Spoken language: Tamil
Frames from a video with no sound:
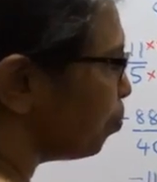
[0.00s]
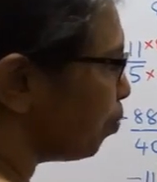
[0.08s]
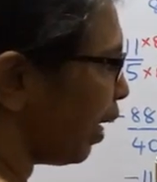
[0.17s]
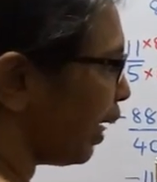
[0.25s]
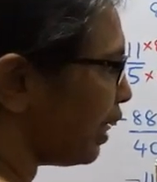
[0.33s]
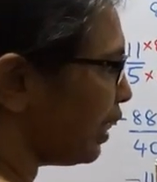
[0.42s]

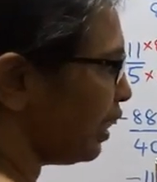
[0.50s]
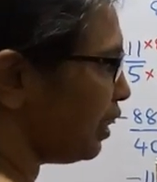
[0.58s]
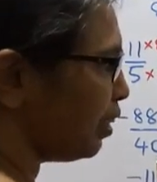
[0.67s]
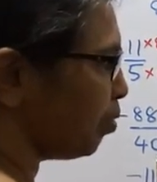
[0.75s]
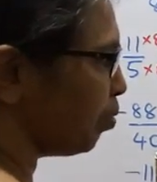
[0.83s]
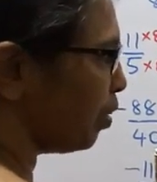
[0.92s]

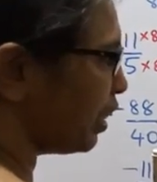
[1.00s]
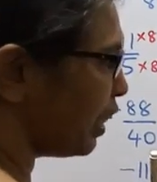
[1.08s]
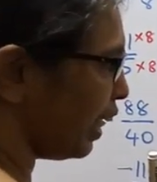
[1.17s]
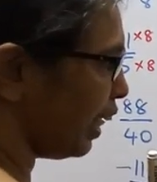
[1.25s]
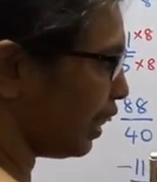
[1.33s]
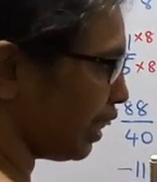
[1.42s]
மைனஸ்
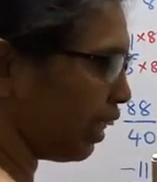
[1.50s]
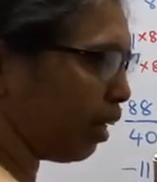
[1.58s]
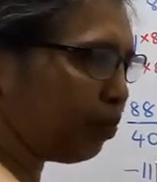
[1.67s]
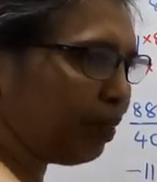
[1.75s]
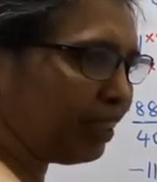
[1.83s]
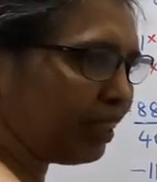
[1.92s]
கீழே இருக்க
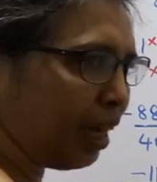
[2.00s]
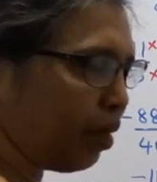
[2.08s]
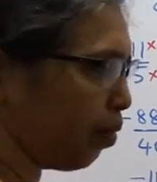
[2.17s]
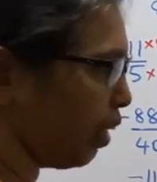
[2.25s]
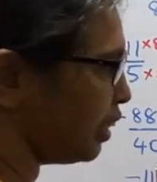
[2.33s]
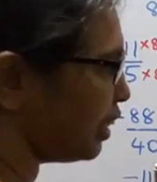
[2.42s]
நம்பர்
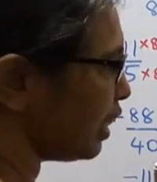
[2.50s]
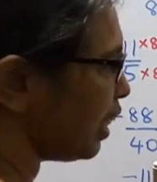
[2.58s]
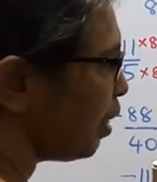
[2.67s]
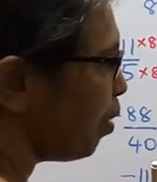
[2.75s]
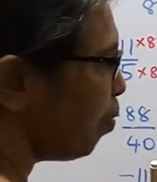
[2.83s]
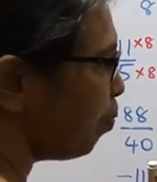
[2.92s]
சேம் ஆயிடுச்சு
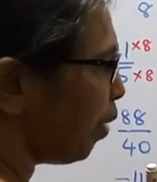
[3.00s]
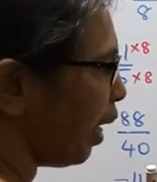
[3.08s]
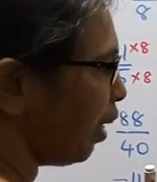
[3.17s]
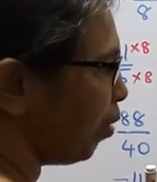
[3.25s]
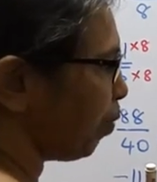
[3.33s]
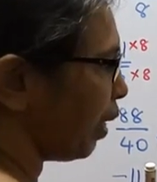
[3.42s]

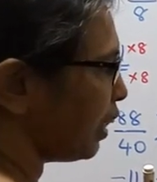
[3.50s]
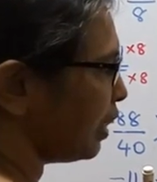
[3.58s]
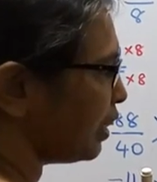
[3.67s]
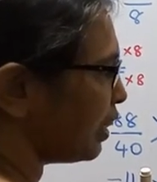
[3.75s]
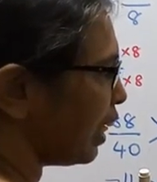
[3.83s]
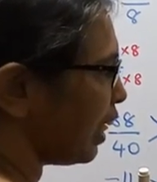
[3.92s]
மேல
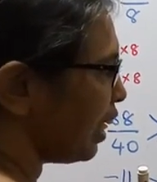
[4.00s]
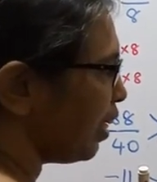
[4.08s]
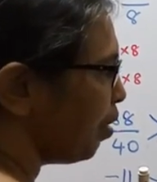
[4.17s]
மைனஸ் த்ரீ